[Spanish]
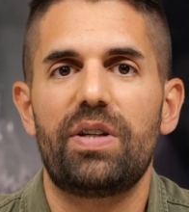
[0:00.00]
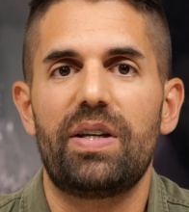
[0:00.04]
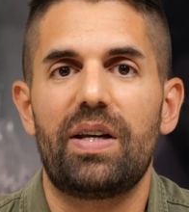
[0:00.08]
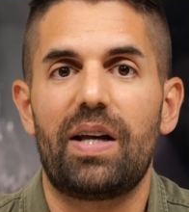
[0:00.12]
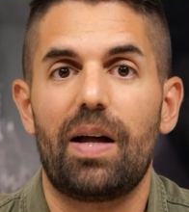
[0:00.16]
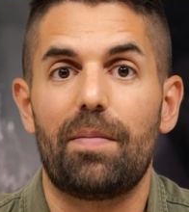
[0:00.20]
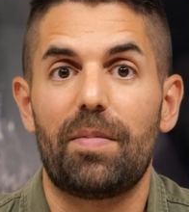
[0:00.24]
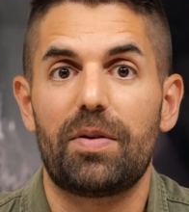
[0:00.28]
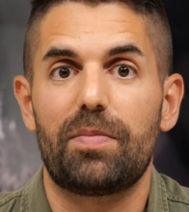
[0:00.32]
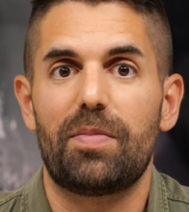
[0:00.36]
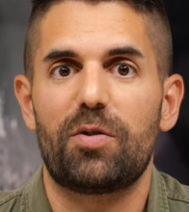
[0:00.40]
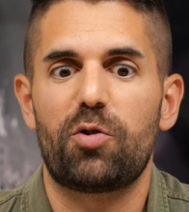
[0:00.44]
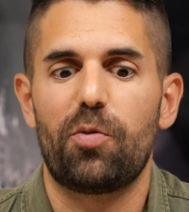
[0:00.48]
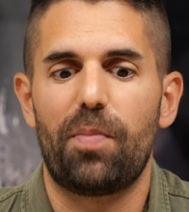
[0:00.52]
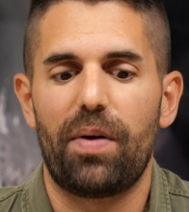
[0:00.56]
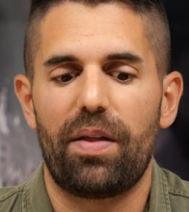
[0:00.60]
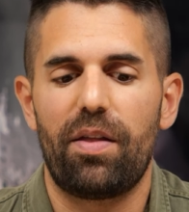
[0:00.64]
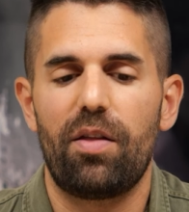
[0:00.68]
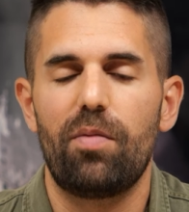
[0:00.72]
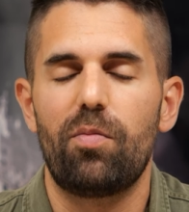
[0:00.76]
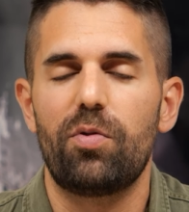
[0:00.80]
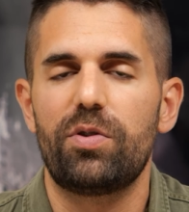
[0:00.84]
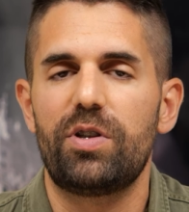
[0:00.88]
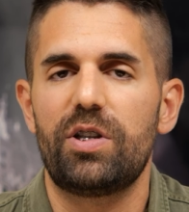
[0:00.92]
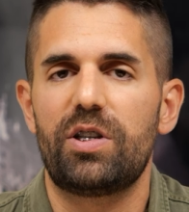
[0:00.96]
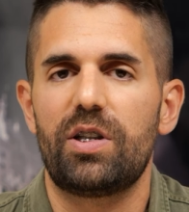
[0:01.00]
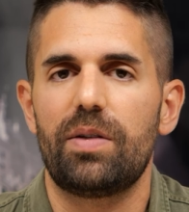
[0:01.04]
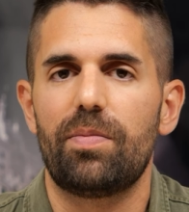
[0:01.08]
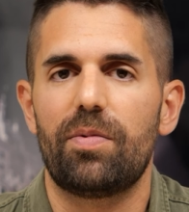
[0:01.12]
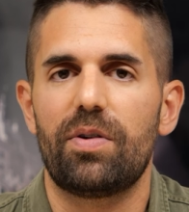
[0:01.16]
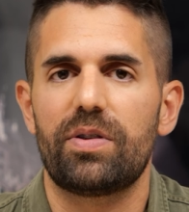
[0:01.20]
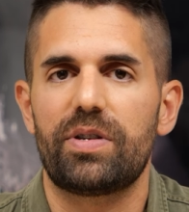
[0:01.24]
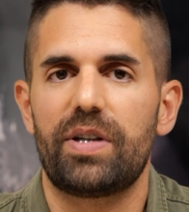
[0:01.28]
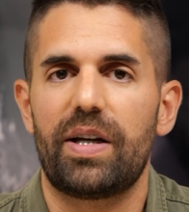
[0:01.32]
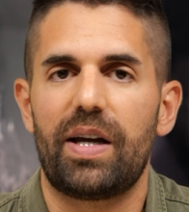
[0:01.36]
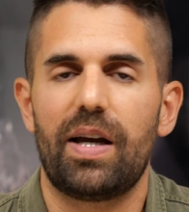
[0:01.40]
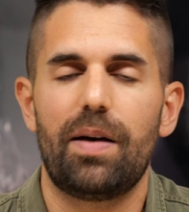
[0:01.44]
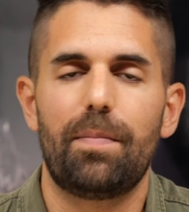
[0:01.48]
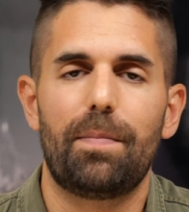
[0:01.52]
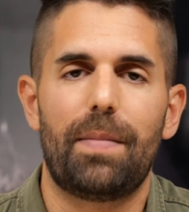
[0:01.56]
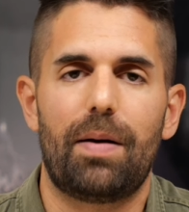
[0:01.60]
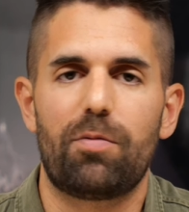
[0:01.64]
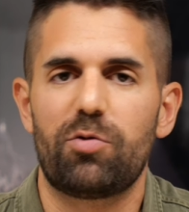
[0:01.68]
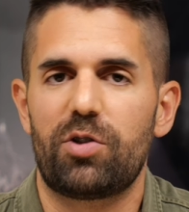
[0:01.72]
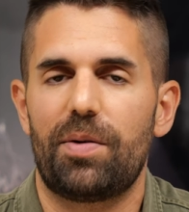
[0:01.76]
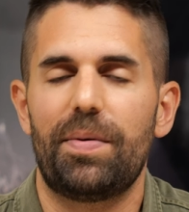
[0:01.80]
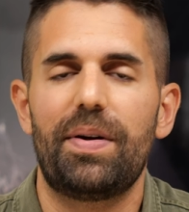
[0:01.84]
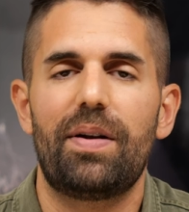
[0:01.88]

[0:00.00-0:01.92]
y que además me ha sorprendido muchísimo, así que vamos a